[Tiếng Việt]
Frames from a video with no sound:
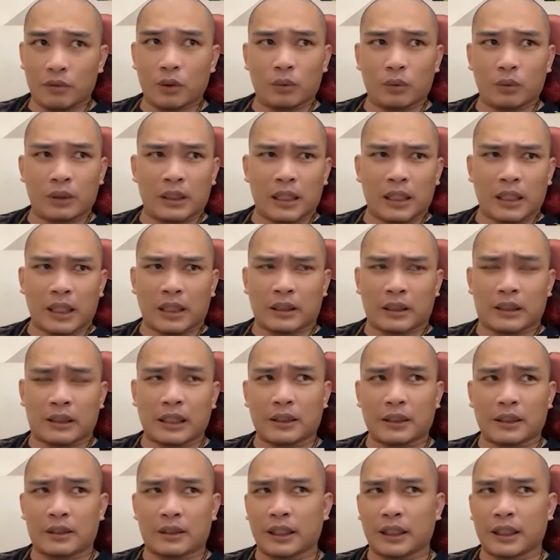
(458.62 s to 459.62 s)
như là trịnh
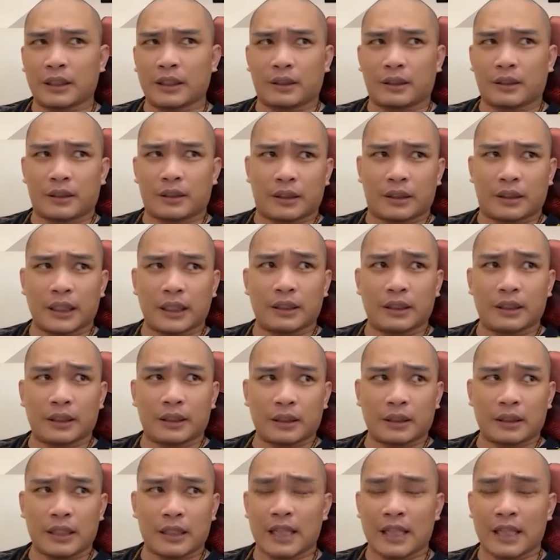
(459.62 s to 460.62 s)
trịnh trịnh
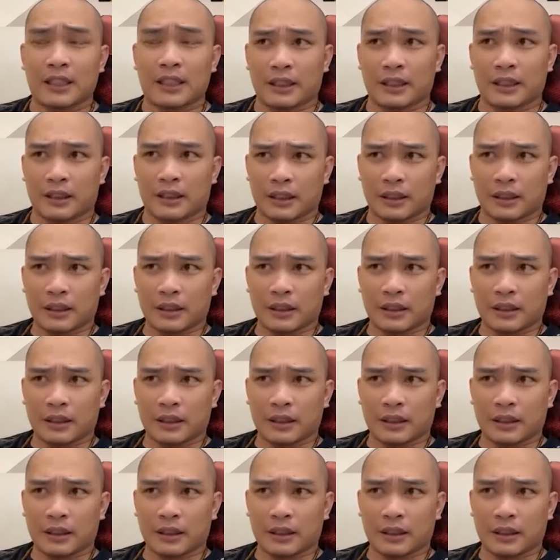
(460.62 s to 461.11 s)
nhà trịnh nhé